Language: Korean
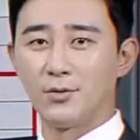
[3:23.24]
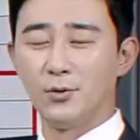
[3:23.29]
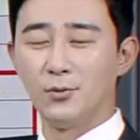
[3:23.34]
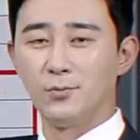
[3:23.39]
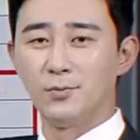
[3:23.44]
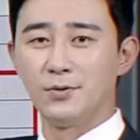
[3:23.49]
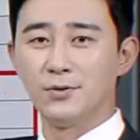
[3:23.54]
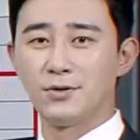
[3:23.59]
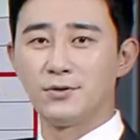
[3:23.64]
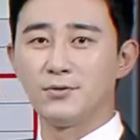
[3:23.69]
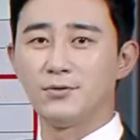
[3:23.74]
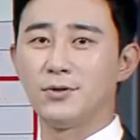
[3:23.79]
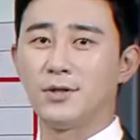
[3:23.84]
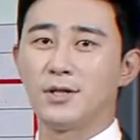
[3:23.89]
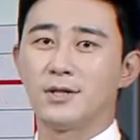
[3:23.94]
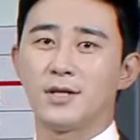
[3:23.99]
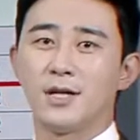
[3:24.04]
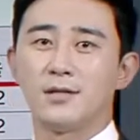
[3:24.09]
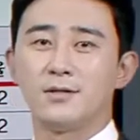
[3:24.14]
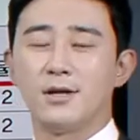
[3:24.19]
높은 순위에
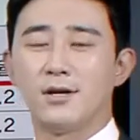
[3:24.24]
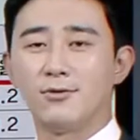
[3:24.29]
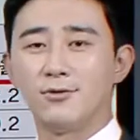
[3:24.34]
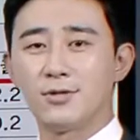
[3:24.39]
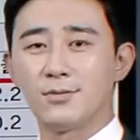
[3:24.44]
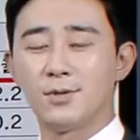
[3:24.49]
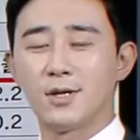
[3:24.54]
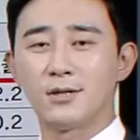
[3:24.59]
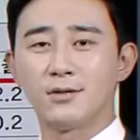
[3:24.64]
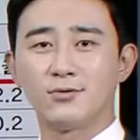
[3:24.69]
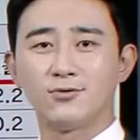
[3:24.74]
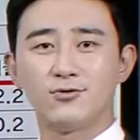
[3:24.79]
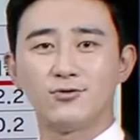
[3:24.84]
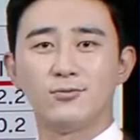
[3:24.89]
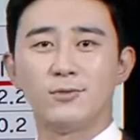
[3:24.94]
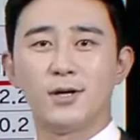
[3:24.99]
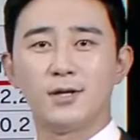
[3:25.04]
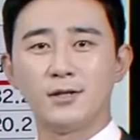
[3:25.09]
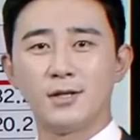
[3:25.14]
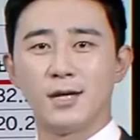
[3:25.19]
차지하고 있습니다. 그
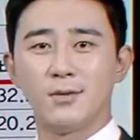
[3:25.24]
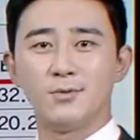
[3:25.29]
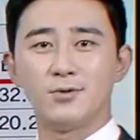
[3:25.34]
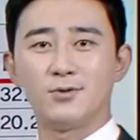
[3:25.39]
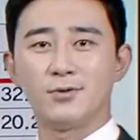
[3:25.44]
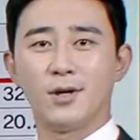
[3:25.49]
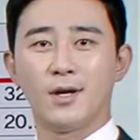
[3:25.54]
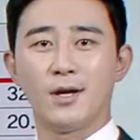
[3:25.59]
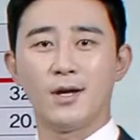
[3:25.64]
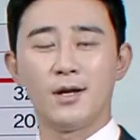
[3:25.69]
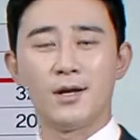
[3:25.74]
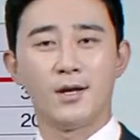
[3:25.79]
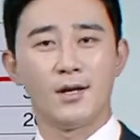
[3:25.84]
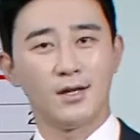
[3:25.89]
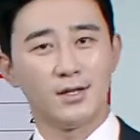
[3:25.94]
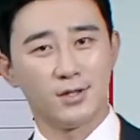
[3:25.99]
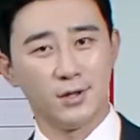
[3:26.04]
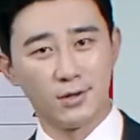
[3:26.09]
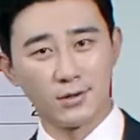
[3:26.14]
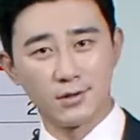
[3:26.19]
수많은 암 중에.
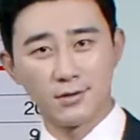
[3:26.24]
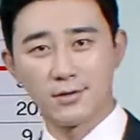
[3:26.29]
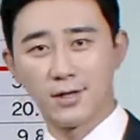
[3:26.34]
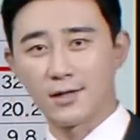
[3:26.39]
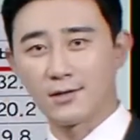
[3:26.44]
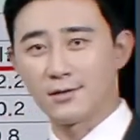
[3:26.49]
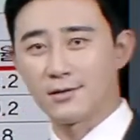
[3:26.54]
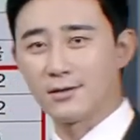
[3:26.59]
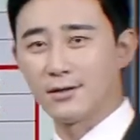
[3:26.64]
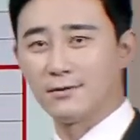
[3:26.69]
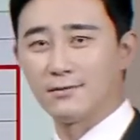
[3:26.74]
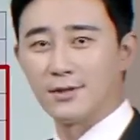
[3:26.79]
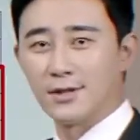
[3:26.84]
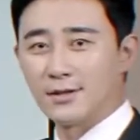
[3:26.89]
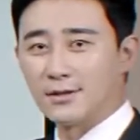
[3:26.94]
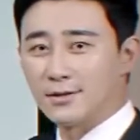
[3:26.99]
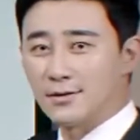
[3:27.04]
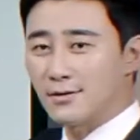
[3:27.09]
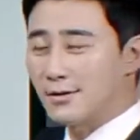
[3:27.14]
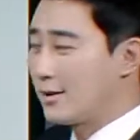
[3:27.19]
여성 같은
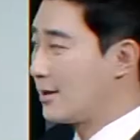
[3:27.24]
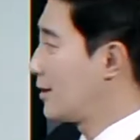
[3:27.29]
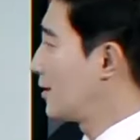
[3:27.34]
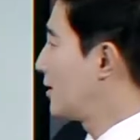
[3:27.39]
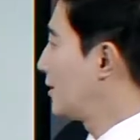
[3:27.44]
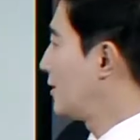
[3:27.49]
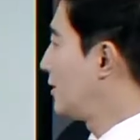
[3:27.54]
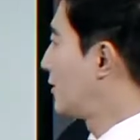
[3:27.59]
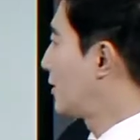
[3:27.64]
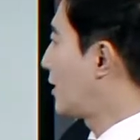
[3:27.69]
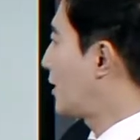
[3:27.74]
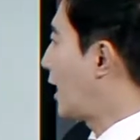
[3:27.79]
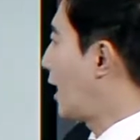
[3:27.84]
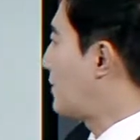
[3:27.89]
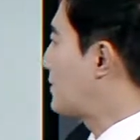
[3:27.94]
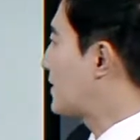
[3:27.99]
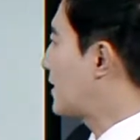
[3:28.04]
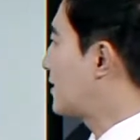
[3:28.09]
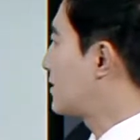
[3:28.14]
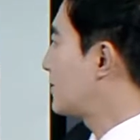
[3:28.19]
경우에는 이렇게
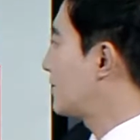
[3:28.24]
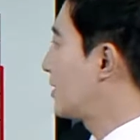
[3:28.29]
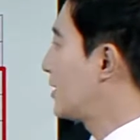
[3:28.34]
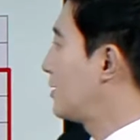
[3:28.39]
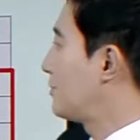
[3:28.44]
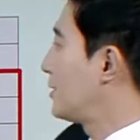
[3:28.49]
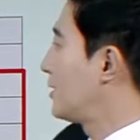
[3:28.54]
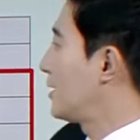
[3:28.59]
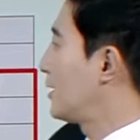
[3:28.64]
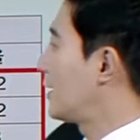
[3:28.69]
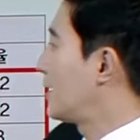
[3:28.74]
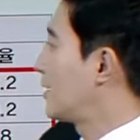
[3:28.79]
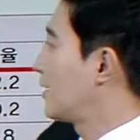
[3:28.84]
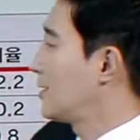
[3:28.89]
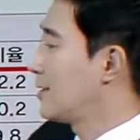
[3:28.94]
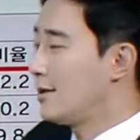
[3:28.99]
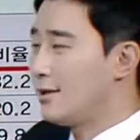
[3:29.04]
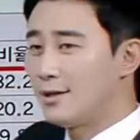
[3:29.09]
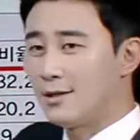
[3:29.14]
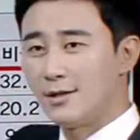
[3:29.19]
갑상선암이
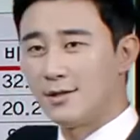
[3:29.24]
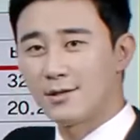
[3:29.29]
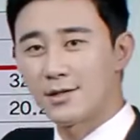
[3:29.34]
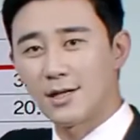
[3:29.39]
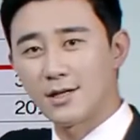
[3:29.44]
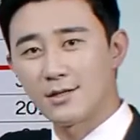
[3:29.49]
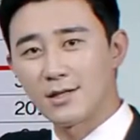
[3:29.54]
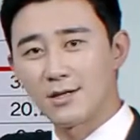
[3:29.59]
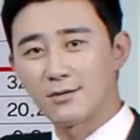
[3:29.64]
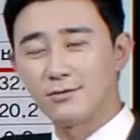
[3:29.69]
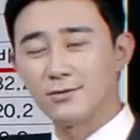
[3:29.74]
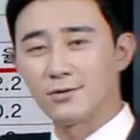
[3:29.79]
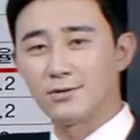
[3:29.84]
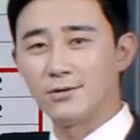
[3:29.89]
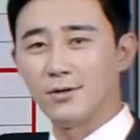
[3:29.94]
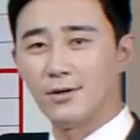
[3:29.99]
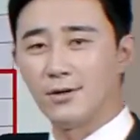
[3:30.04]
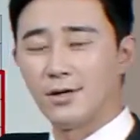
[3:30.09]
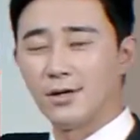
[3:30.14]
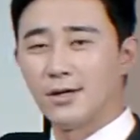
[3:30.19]
1위를 차지하고
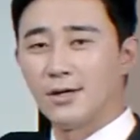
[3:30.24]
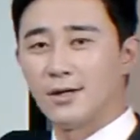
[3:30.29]
있고요.